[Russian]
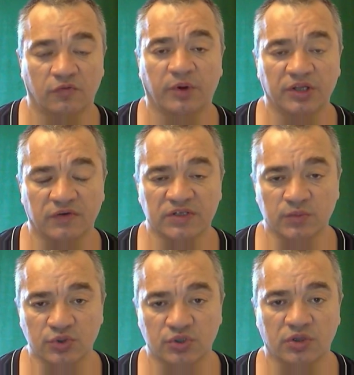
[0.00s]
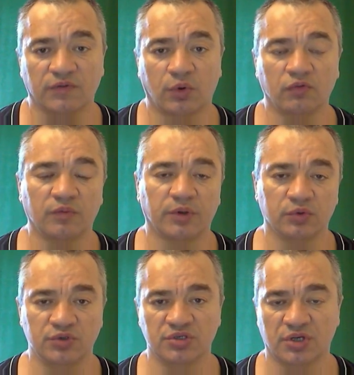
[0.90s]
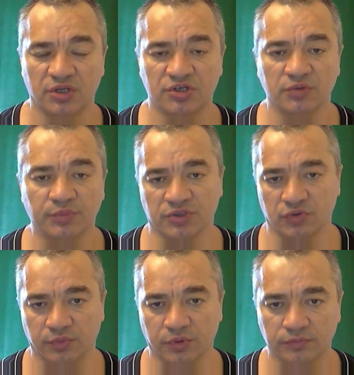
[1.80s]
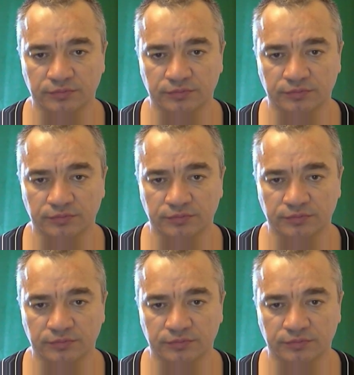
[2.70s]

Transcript: вполне возможно, что наверху вы получите сердечный приступ.